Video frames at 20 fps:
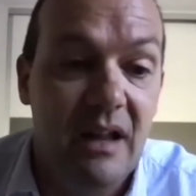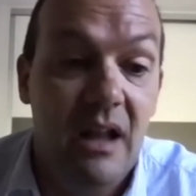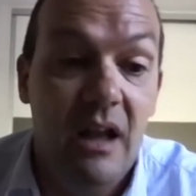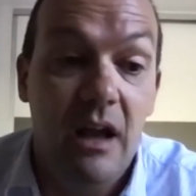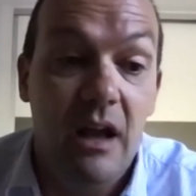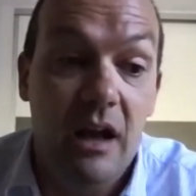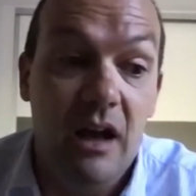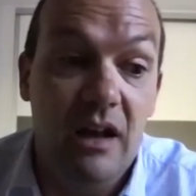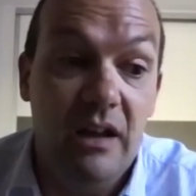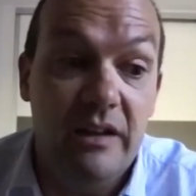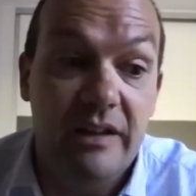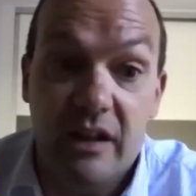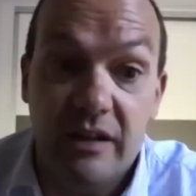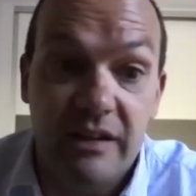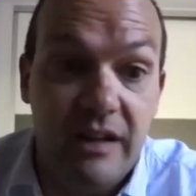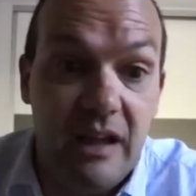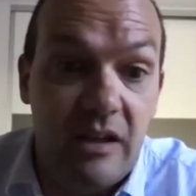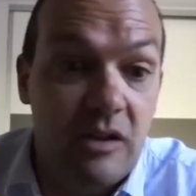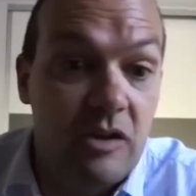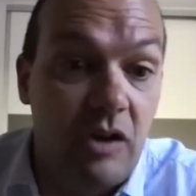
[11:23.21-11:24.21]
Hein. Il y, a
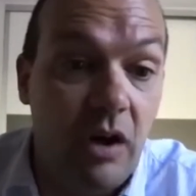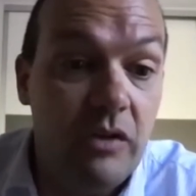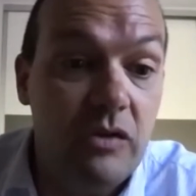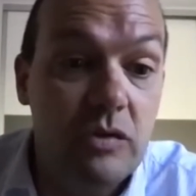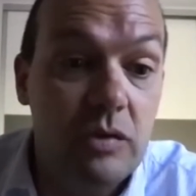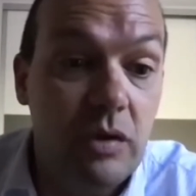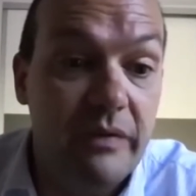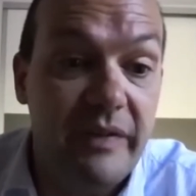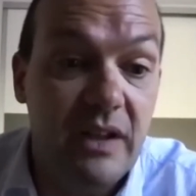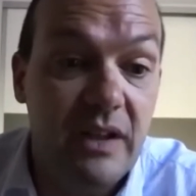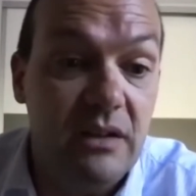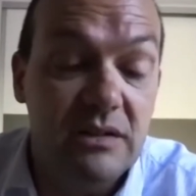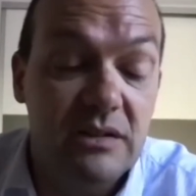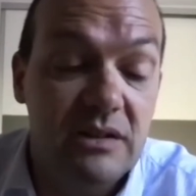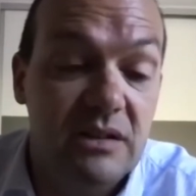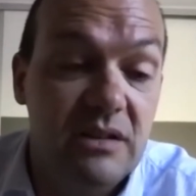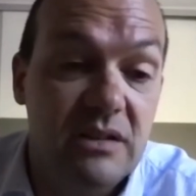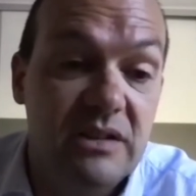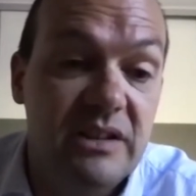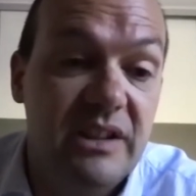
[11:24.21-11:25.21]
une grande surveillance.
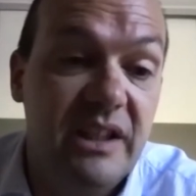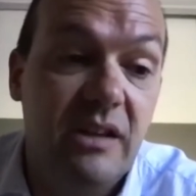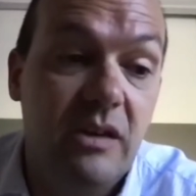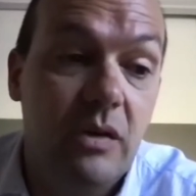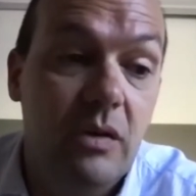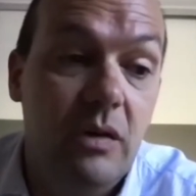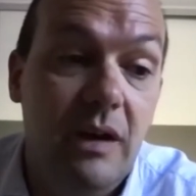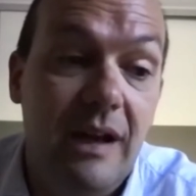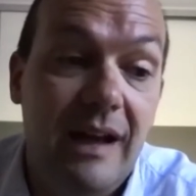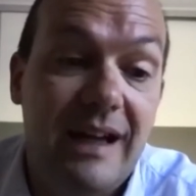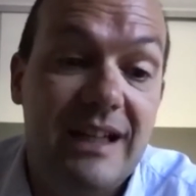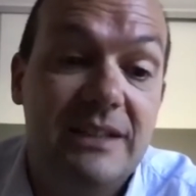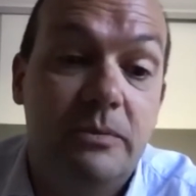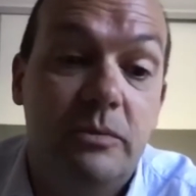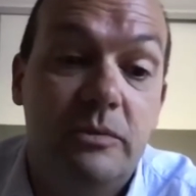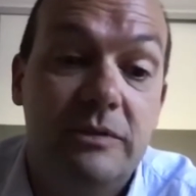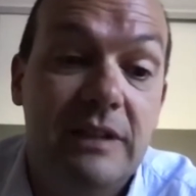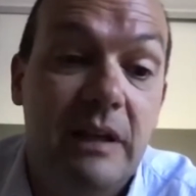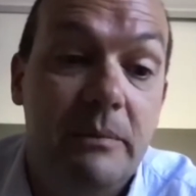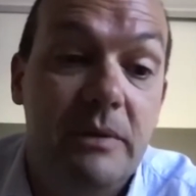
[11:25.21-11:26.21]
C'est que la
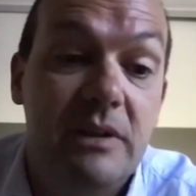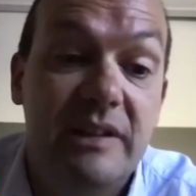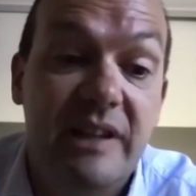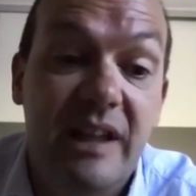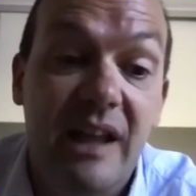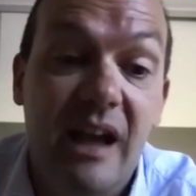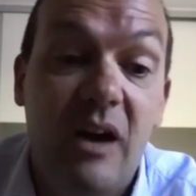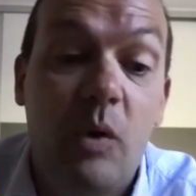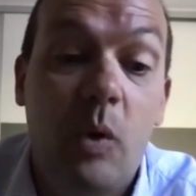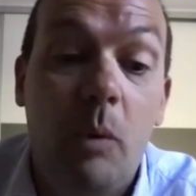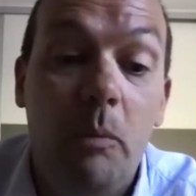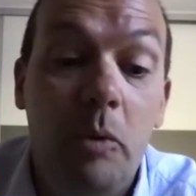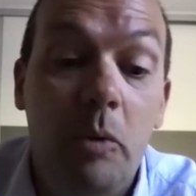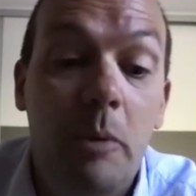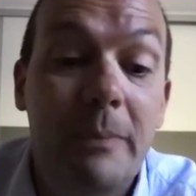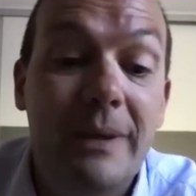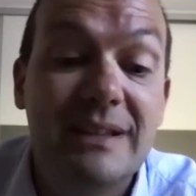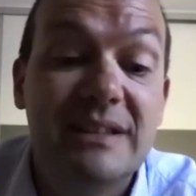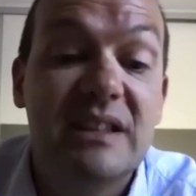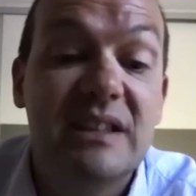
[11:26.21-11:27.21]
responsabilité incombe aux
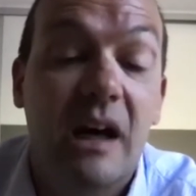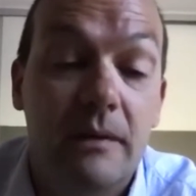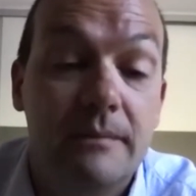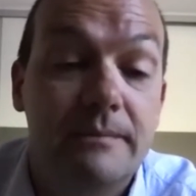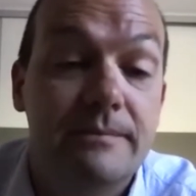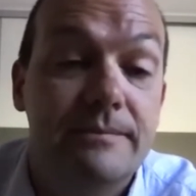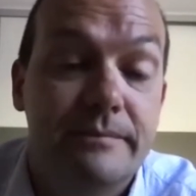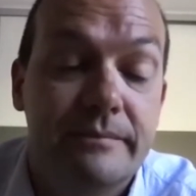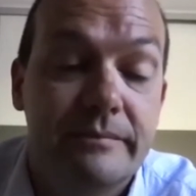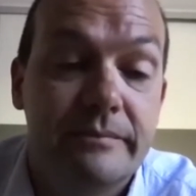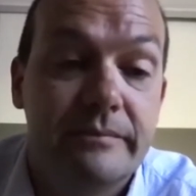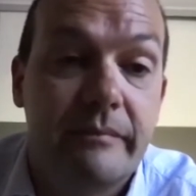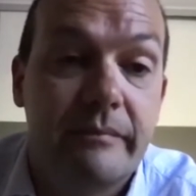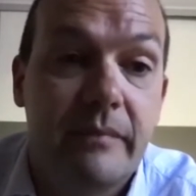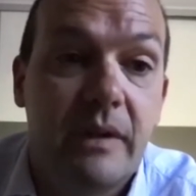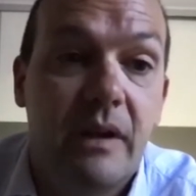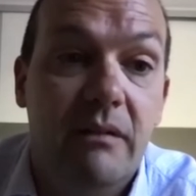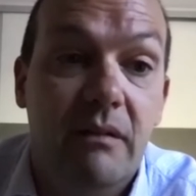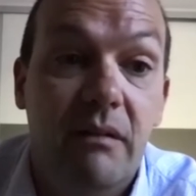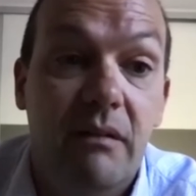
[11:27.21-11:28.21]
médecins.
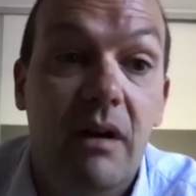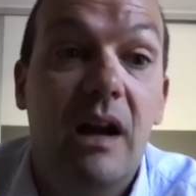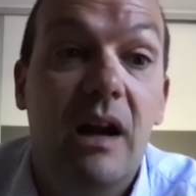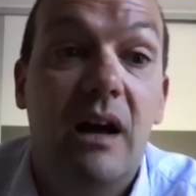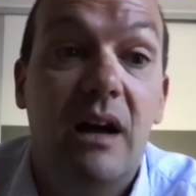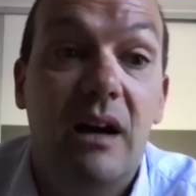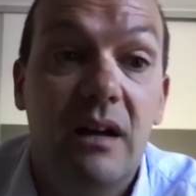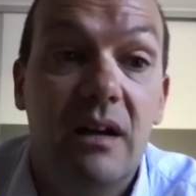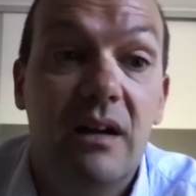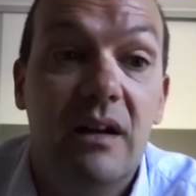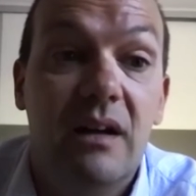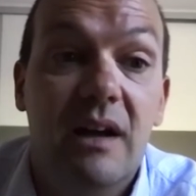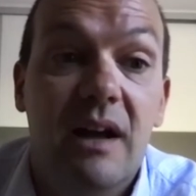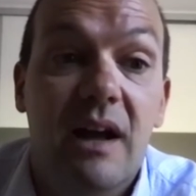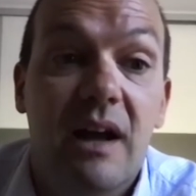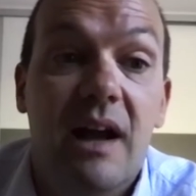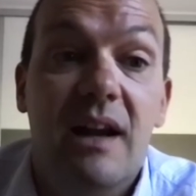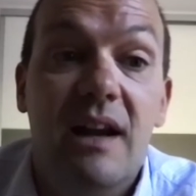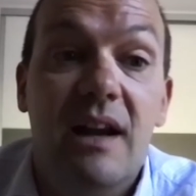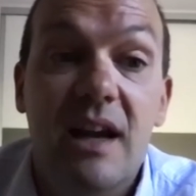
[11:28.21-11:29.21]
Voilà.
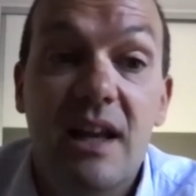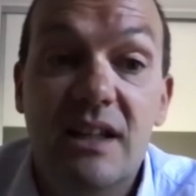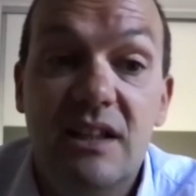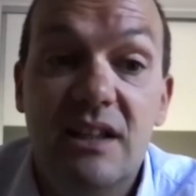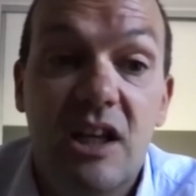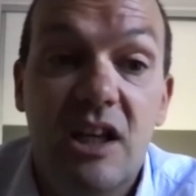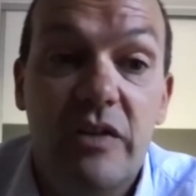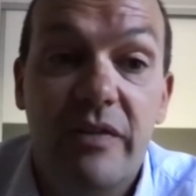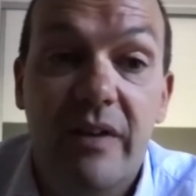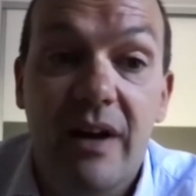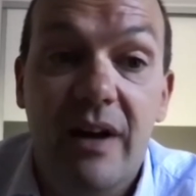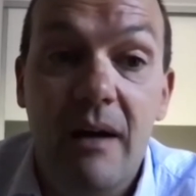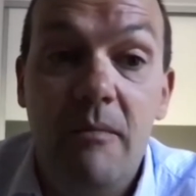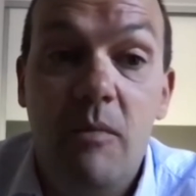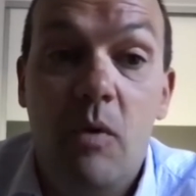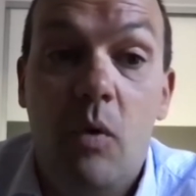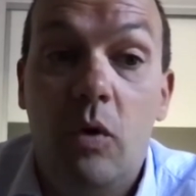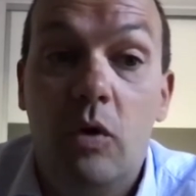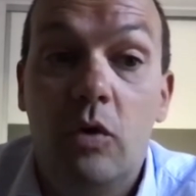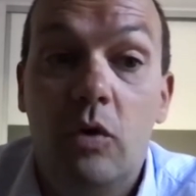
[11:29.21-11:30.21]
Les sages-femmes
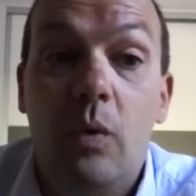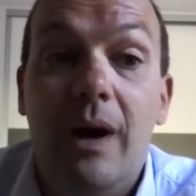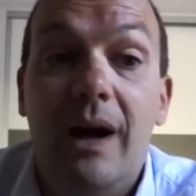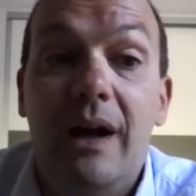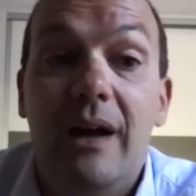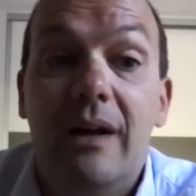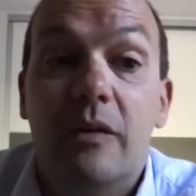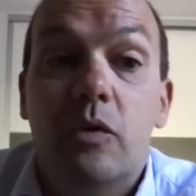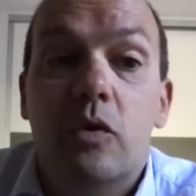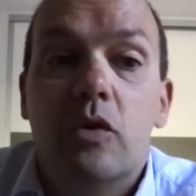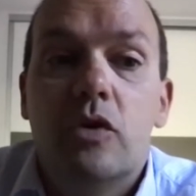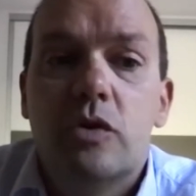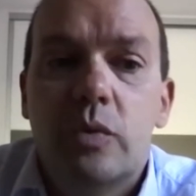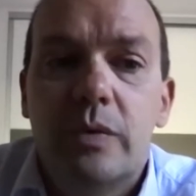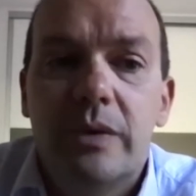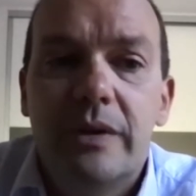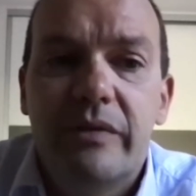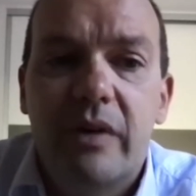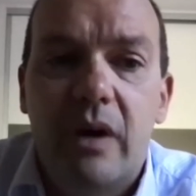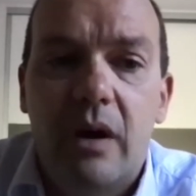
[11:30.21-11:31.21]
ont le droit de
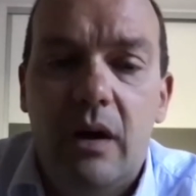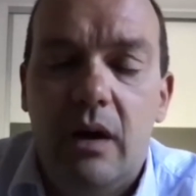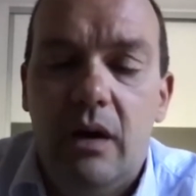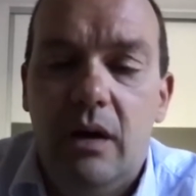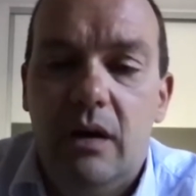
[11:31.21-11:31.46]
suivre